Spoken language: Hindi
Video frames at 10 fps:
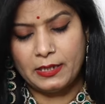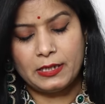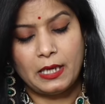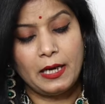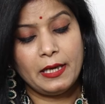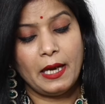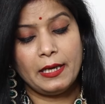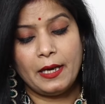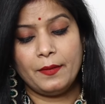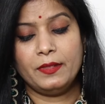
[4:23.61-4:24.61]
सी साड़ी
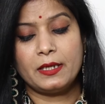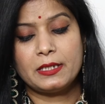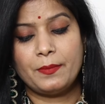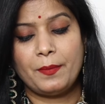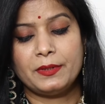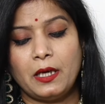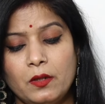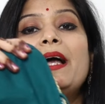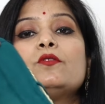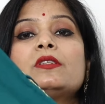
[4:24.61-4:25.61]
है ये अंदर से मैं
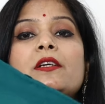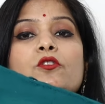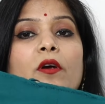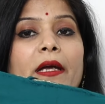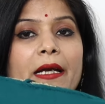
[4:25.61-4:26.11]
बता ब्लाउज का जो